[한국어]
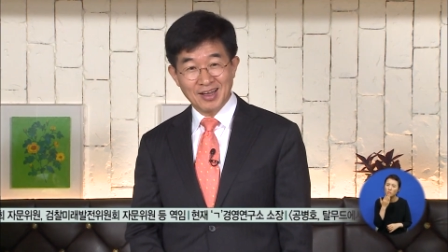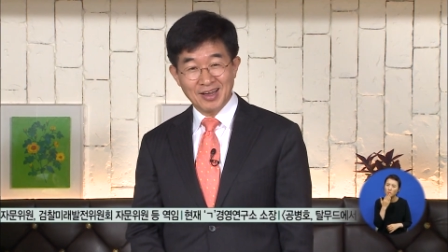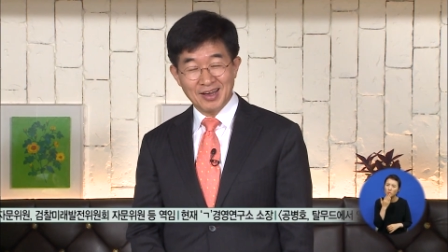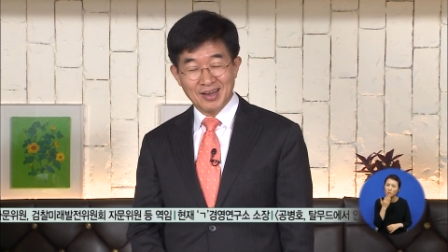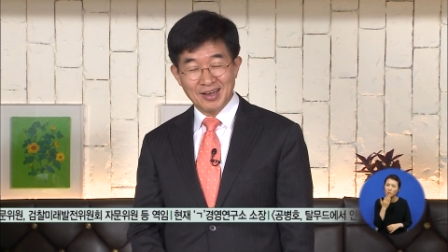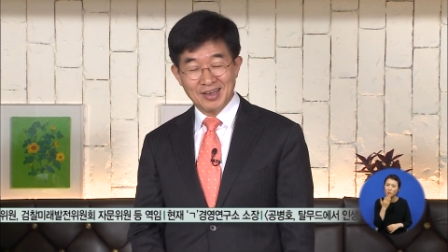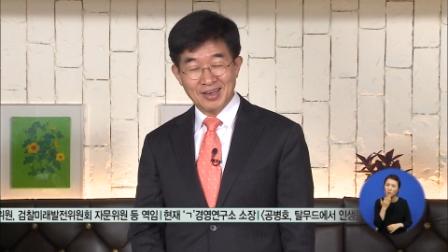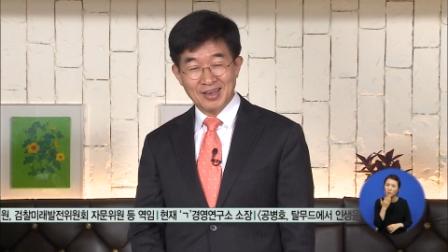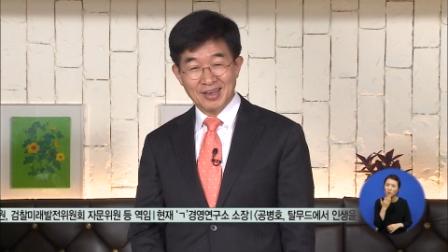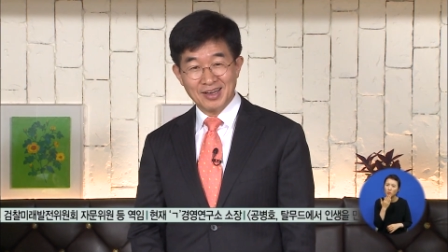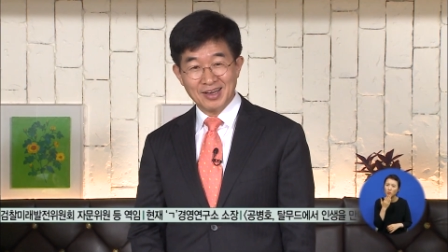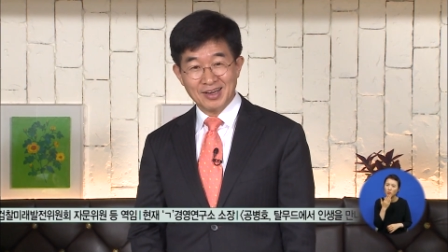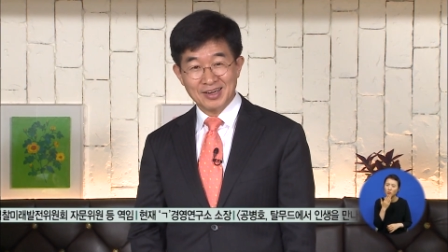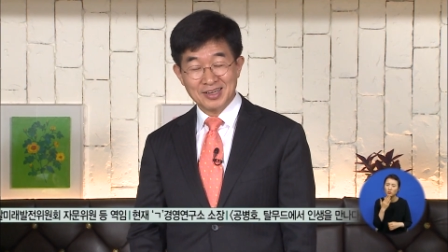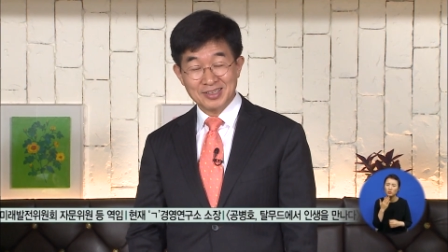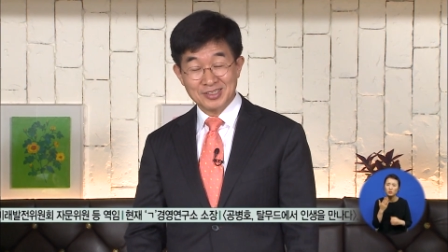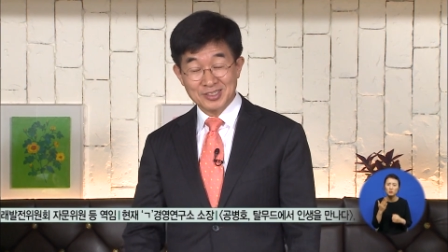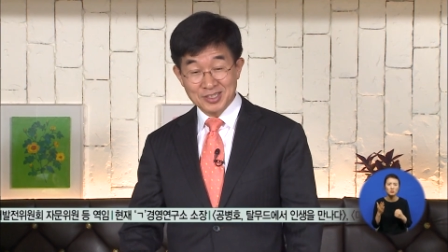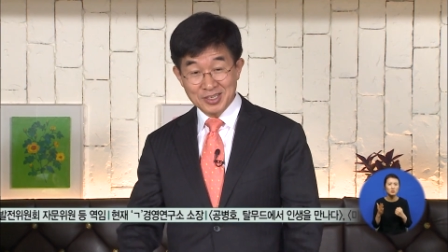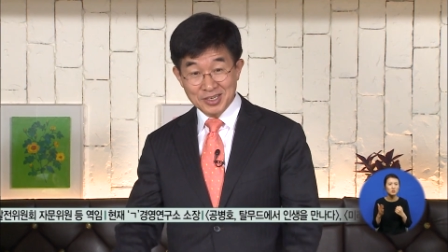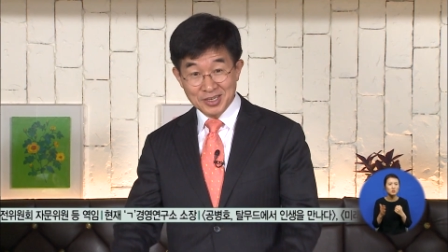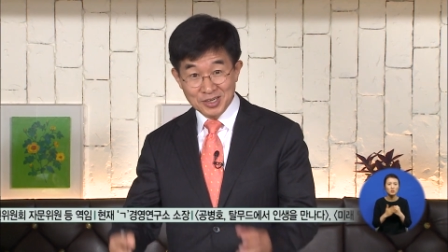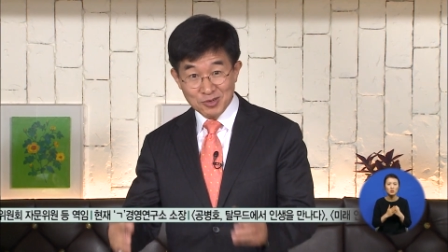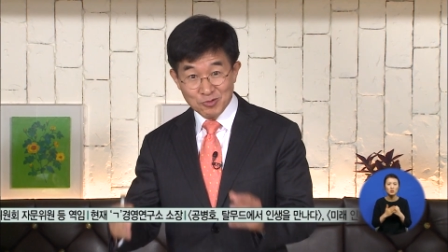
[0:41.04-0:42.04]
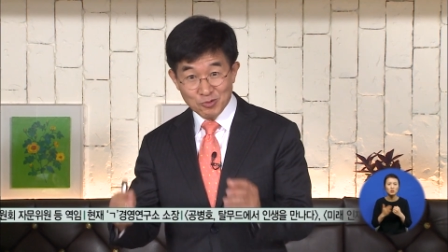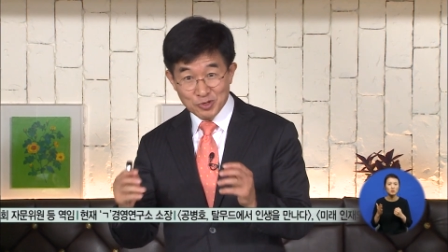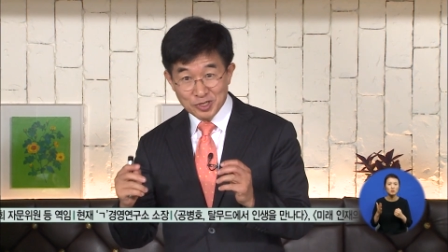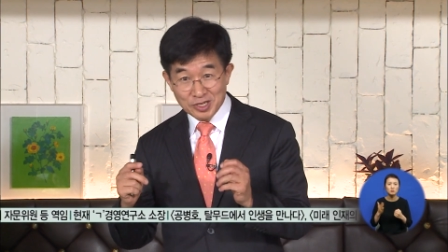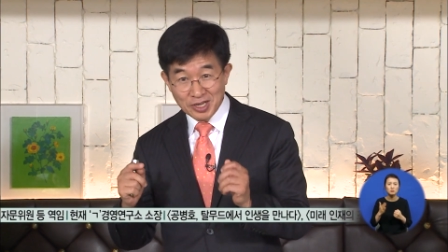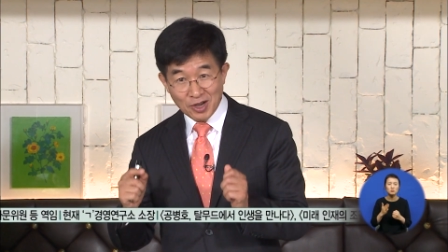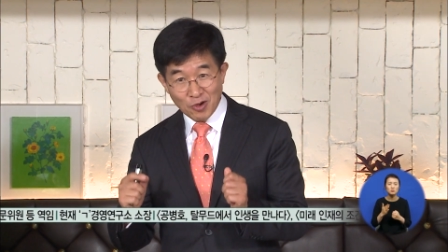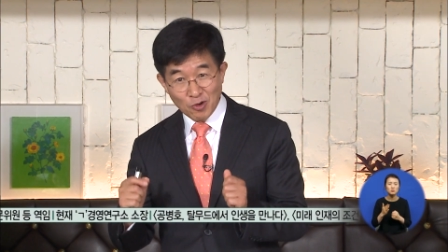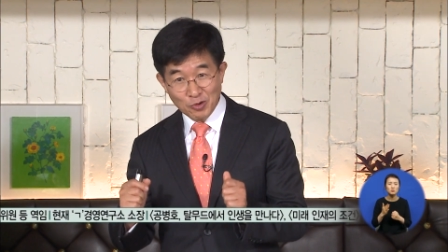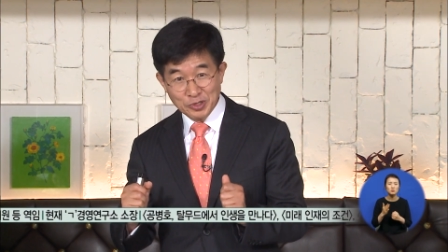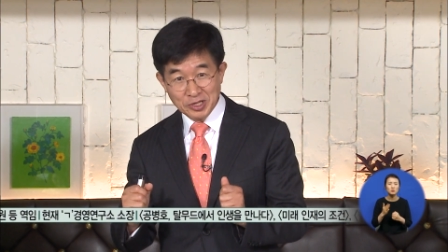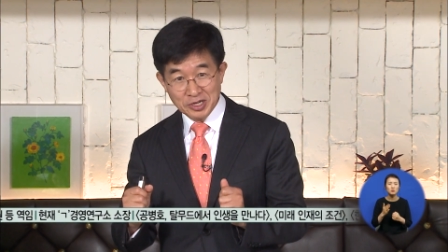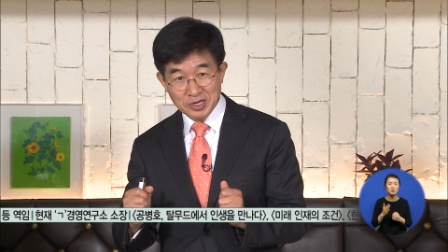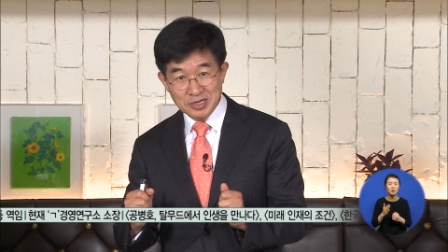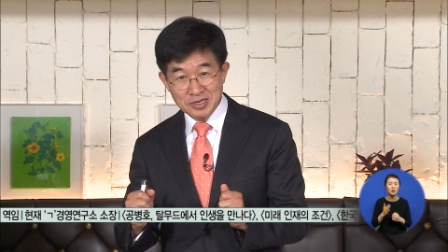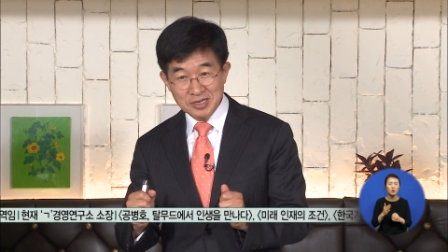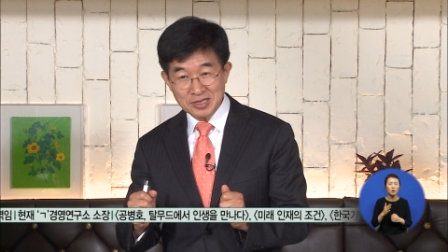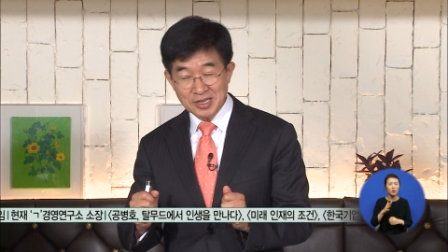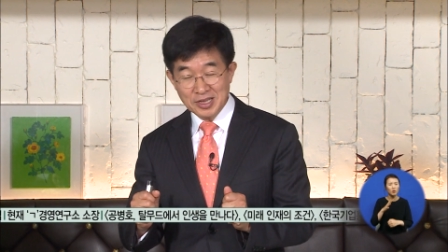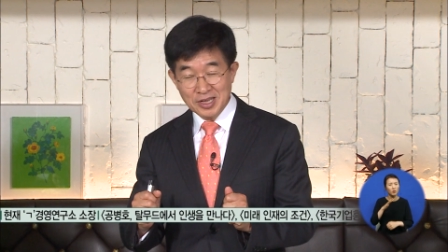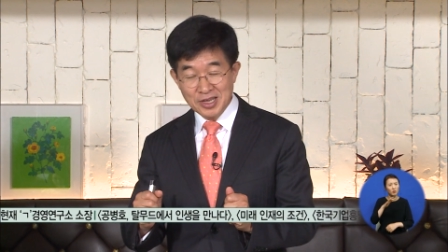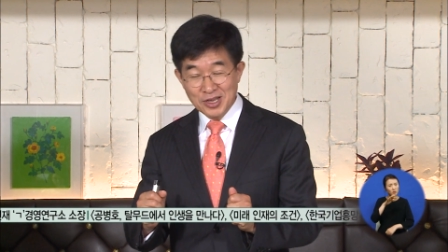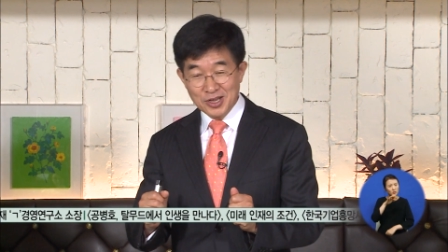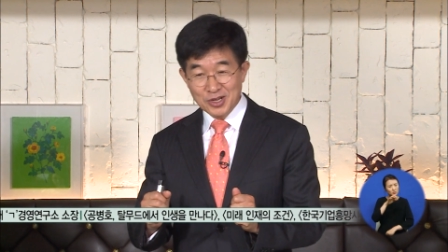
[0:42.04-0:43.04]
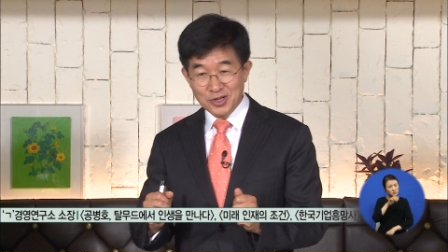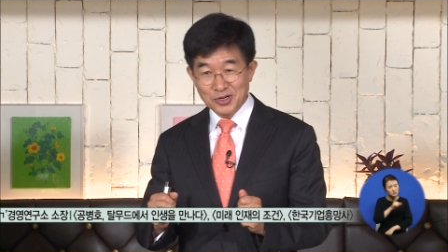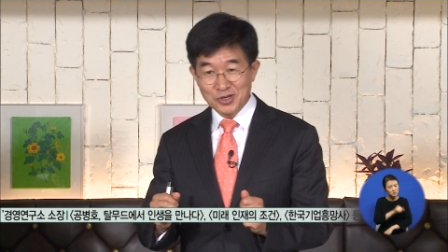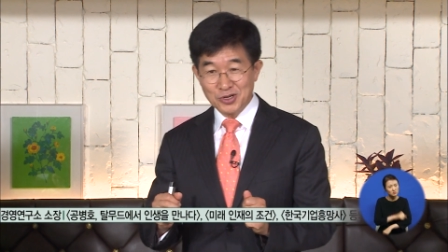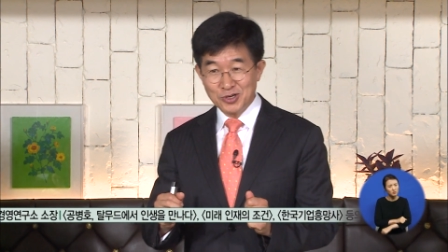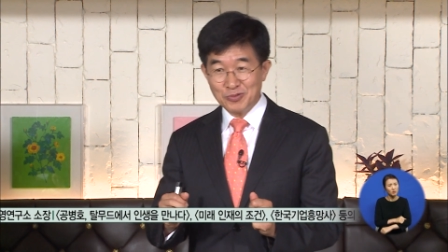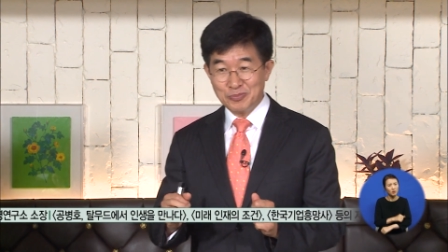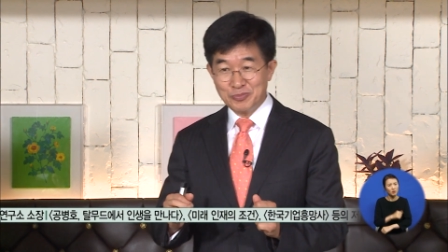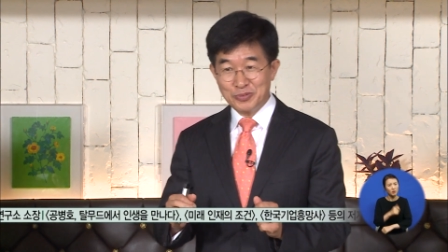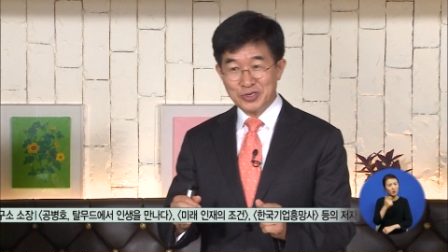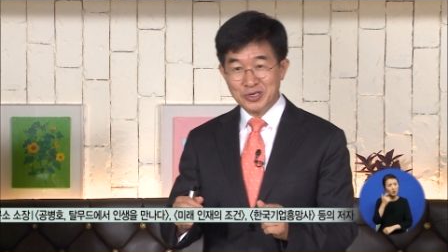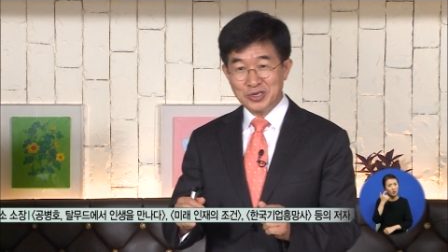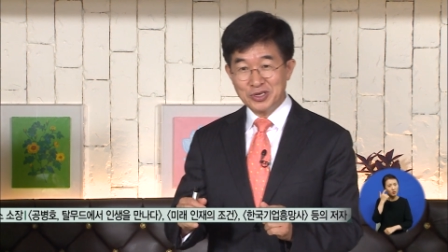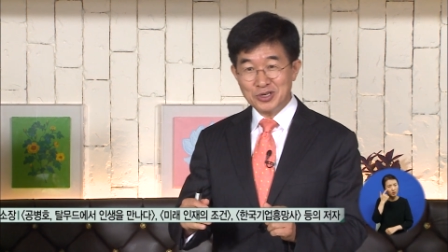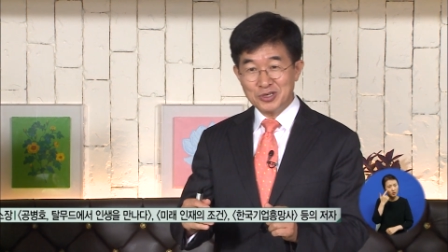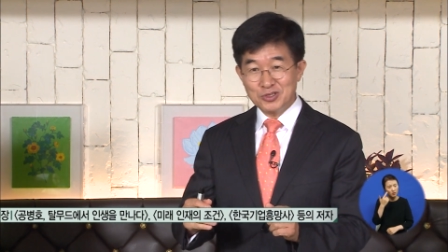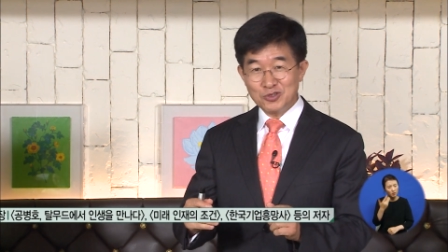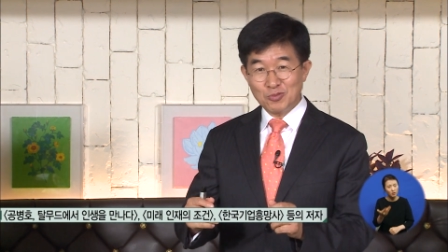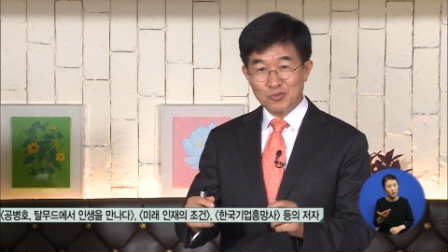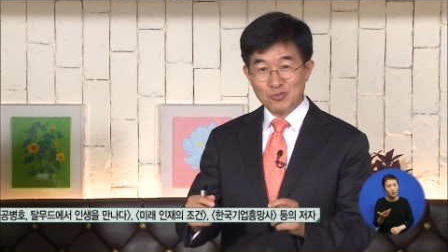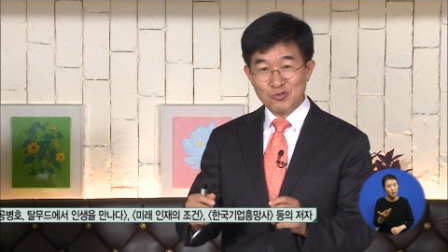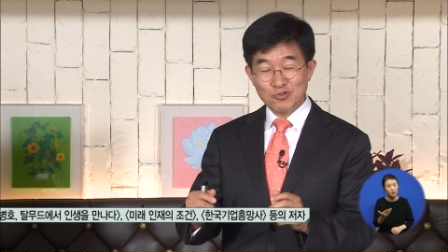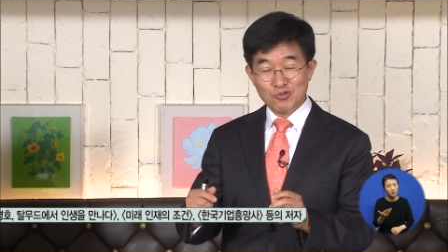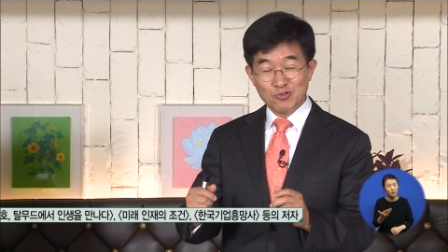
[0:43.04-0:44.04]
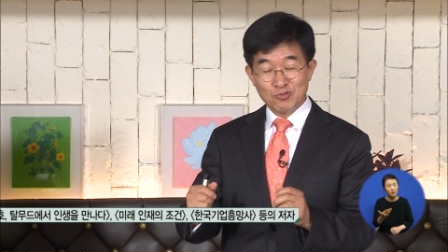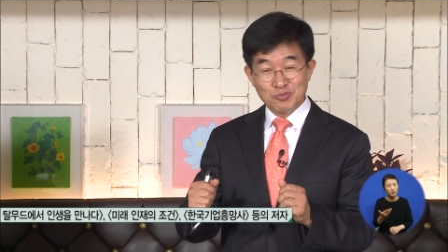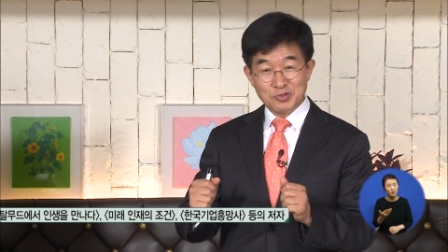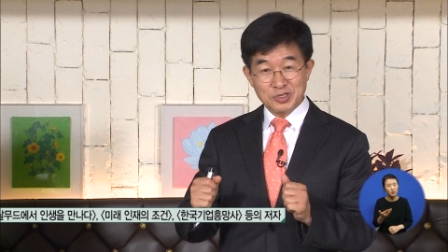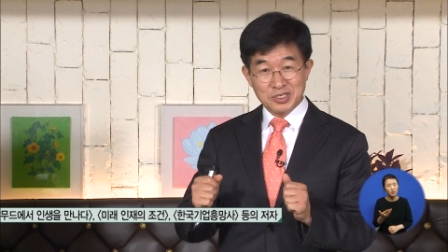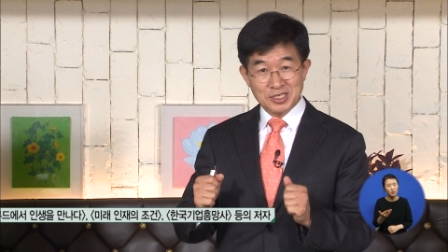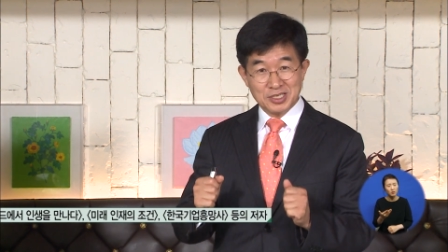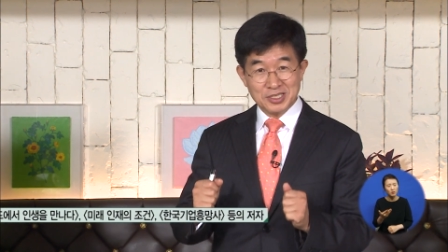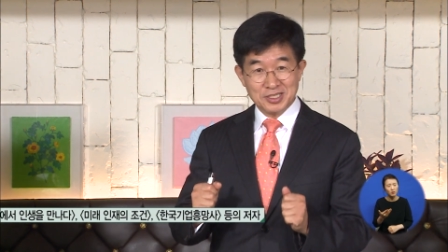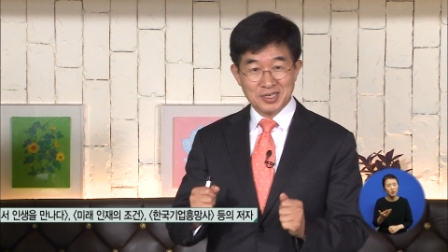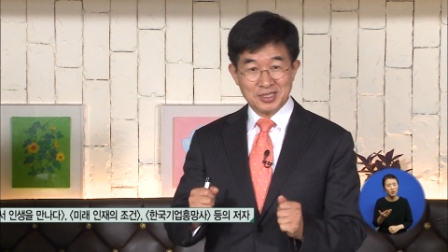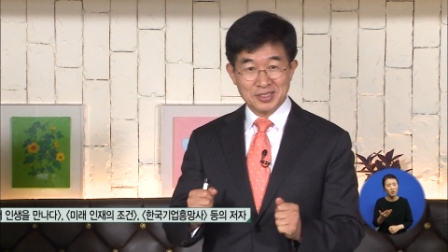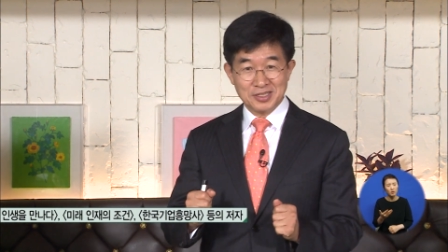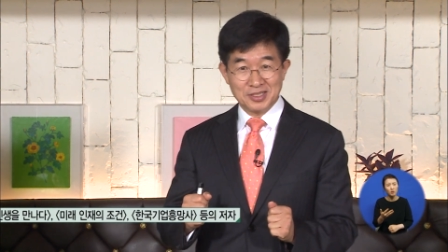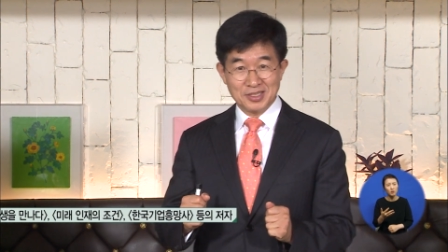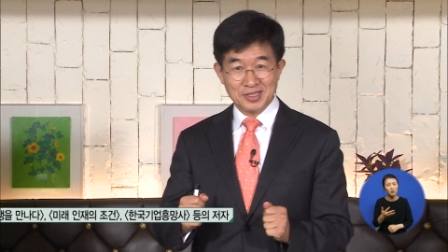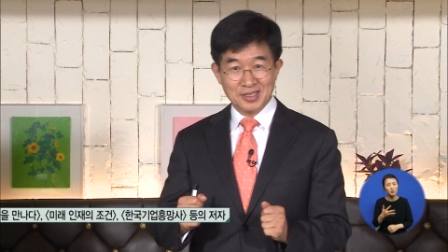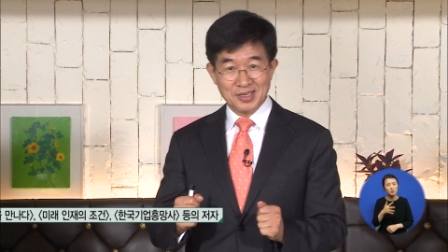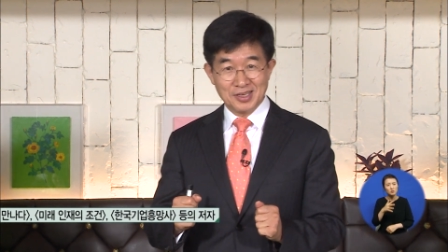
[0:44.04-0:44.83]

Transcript: 예, 그래서 그걸 우리가 오늘 그 비결을 좀 훔치는